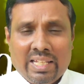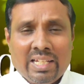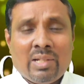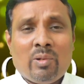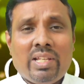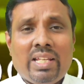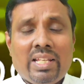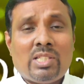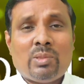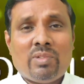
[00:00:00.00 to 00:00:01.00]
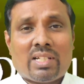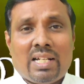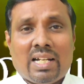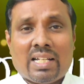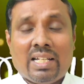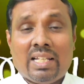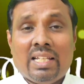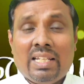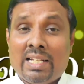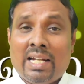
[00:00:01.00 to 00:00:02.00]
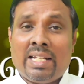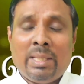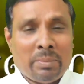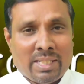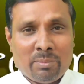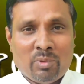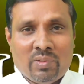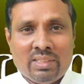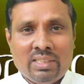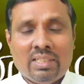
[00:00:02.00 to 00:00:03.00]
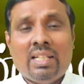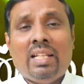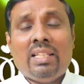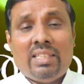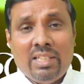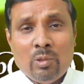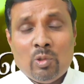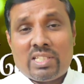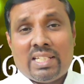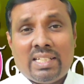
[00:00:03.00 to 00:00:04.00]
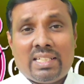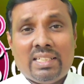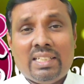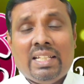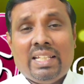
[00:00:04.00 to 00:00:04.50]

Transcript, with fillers: என்னுடைய இயேசுவுக்காக நானே மனம் வந்து தீயினுள் சென்று